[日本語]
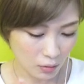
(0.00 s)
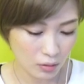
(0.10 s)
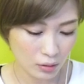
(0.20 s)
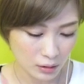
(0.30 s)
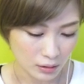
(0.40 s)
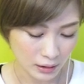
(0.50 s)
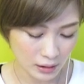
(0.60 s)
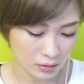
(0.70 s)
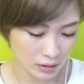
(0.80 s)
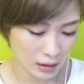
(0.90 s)
5個、
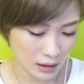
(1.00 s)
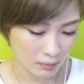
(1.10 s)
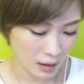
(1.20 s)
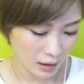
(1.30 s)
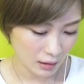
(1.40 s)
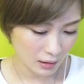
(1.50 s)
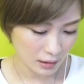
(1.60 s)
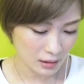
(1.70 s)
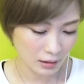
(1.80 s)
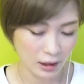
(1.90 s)
10連には
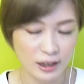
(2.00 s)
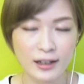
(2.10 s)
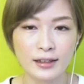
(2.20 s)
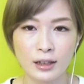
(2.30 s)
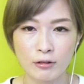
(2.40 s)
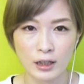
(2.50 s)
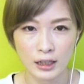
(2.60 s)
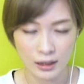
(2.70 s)
石が足りなかったので、